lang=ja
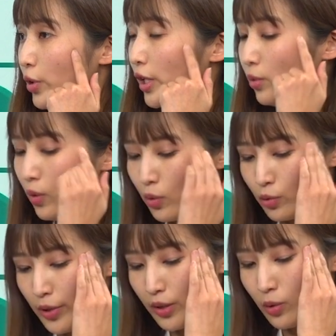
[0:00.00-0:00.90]
骨の
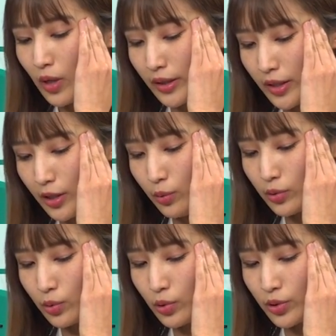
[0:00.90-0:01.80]
上のあたりの
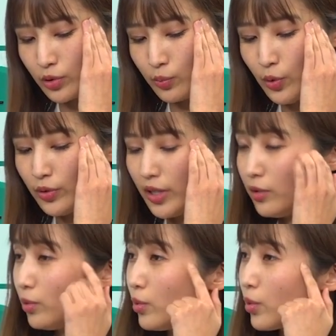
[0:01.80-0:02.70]
少しくぼんでい
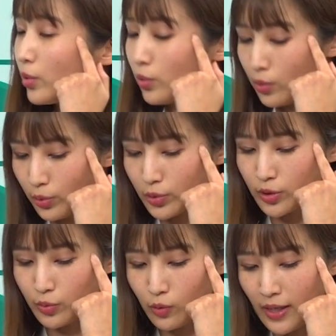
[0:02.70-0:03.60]
るところのこの
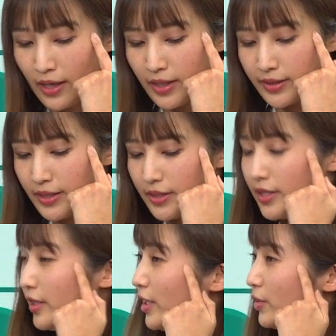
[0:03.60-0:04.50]
ツボは全
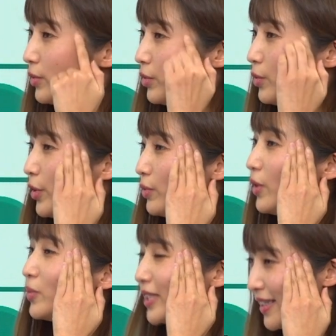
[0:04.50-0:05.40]
身に潤い
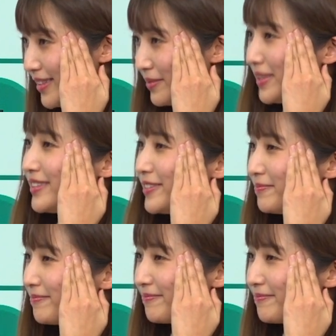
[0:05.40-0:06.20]
をもたらします